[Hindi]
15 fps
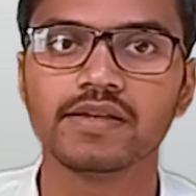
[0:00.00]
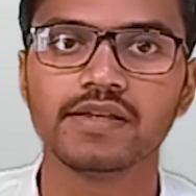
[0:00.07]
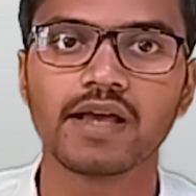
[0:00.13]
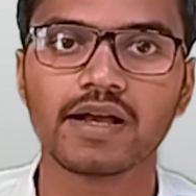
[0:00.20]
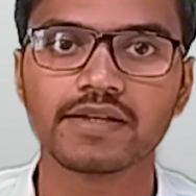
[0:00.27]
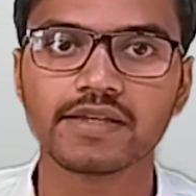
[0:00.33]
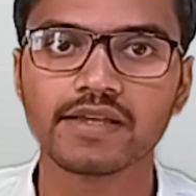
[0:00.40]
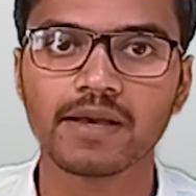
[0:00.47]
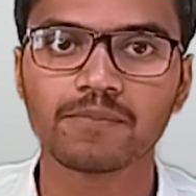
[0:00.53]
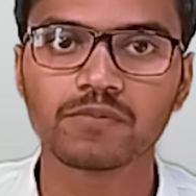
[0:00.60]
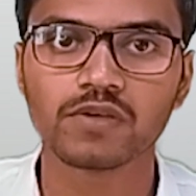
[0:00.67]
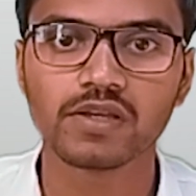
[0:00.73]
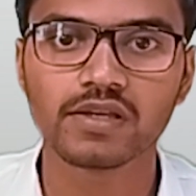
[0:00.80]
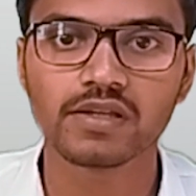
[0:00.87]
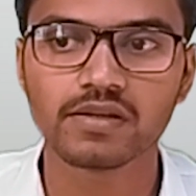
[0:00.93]
ये आगे
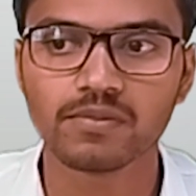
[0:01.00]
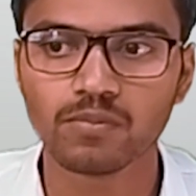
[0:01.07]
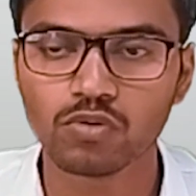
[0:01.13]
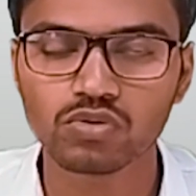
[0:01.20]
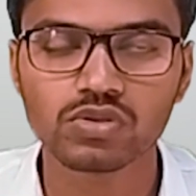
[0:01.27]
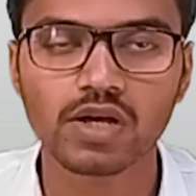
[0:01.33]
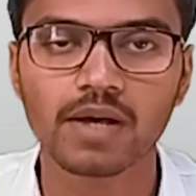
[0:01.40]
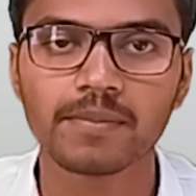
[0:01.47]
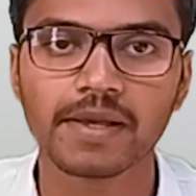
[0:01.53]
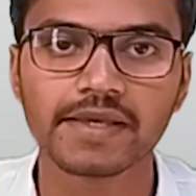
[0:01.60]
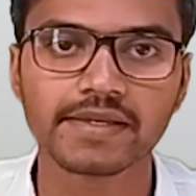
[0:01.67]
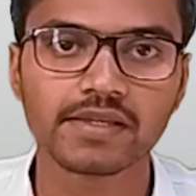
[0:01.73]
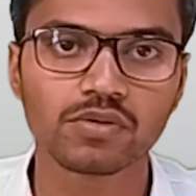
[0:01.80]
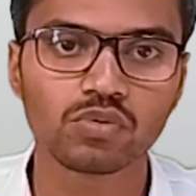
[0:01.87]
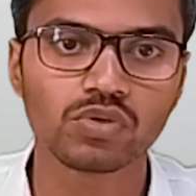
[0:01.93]
आपके बहुत काम
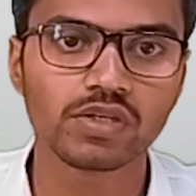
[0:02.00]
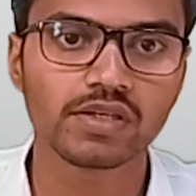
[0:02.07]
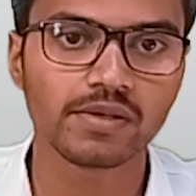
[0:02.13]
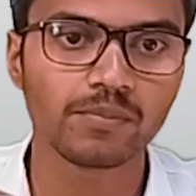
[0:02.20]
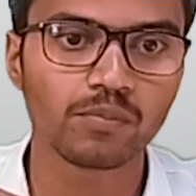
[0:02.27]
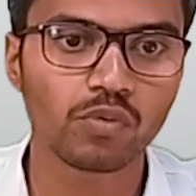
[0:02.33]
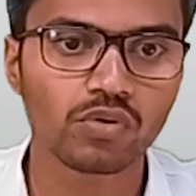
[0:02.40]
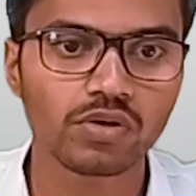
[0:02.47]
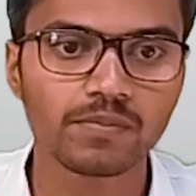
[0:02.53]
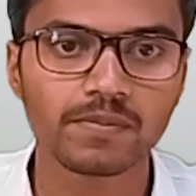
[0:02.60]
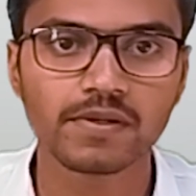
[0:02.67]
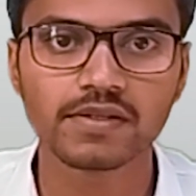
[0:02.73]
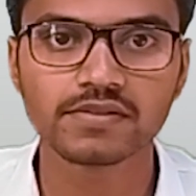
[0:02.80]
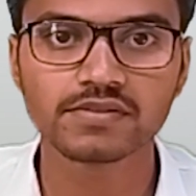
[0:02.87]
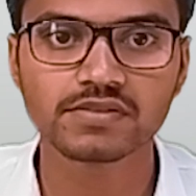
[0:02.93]
आएंगे क्योंकि इम्पोर्टेंट
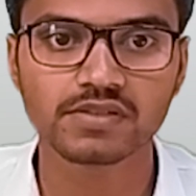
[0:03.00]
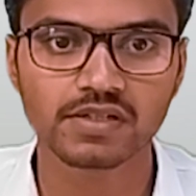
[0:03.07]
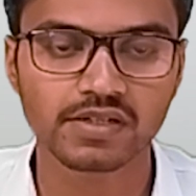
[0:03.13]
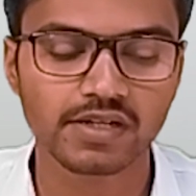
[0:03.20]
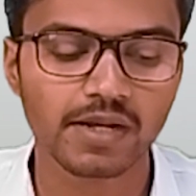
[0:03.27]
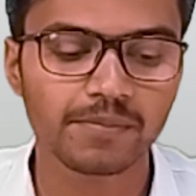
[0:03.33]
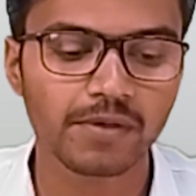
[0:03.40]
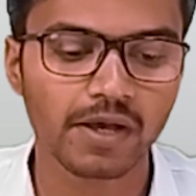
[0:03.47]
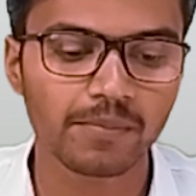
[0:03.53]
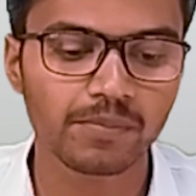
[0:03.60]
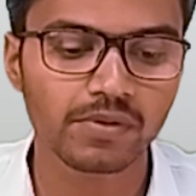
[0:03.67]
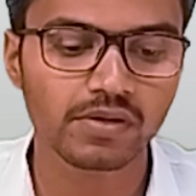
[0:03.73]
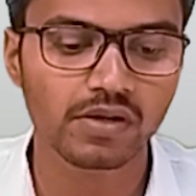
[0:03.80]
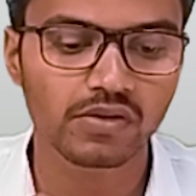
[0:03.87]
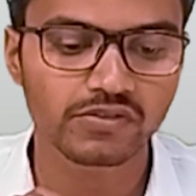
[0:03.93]
प्लेयर्स अगर आप यहाँ
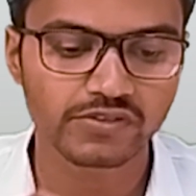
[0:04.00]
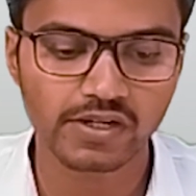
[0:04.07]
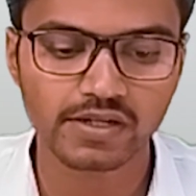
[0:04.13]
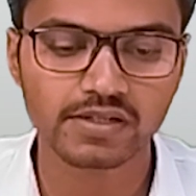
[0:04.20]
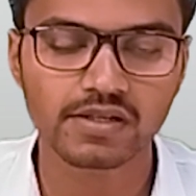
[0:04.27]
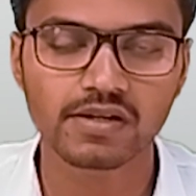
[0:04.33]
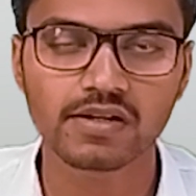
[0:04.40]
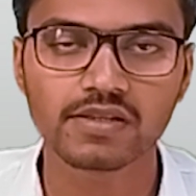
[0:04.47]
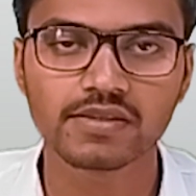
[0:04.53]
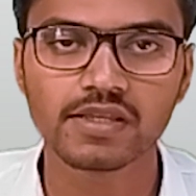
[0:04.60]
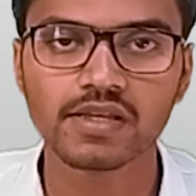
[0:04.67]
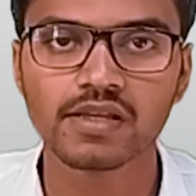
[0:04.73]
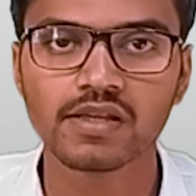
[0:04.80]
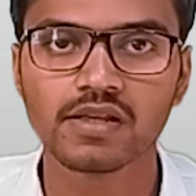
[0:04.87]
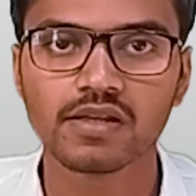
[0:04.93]
पर सिलेक्ट कर
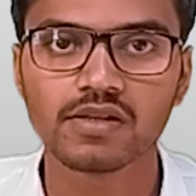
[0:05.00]
लेते